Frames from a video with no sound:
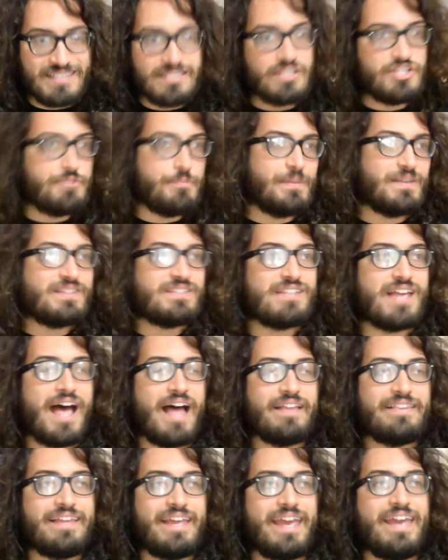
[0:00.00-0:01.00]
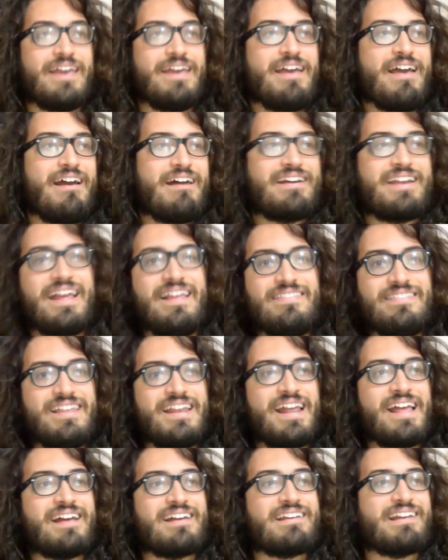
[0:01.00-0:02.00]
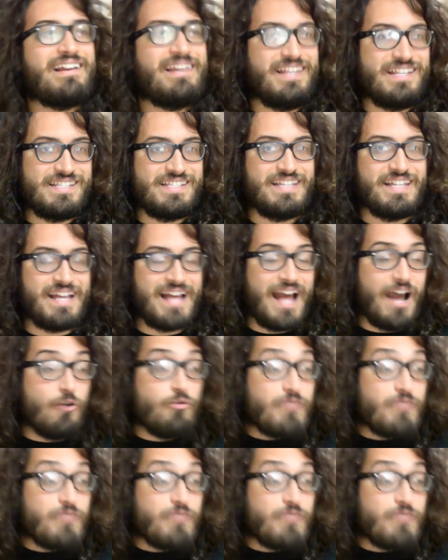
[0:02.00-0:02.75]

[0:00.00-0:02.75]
Se ci pensate, rendere realistica